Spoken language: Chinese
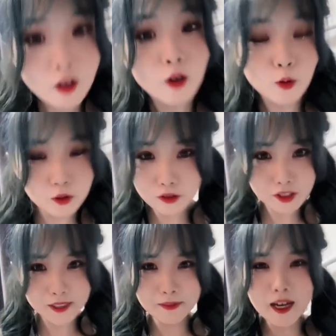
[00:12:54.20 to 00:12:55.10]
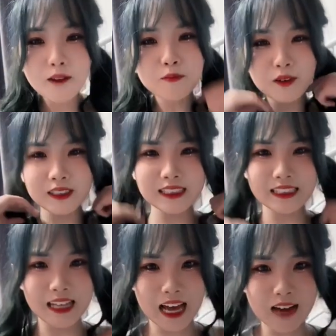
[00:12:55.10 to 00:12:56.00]
我就是没有脖子
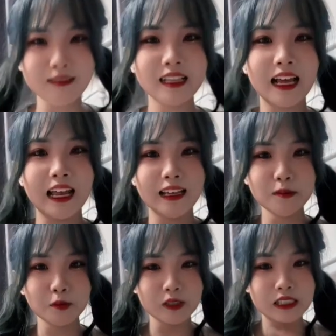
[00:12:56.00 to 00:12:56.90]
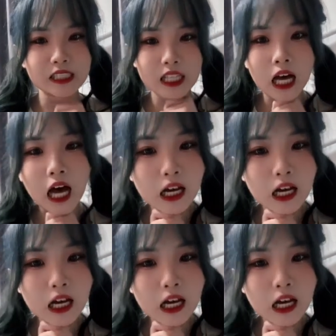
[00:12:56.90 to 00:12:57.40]
啊，我哪来的脖子？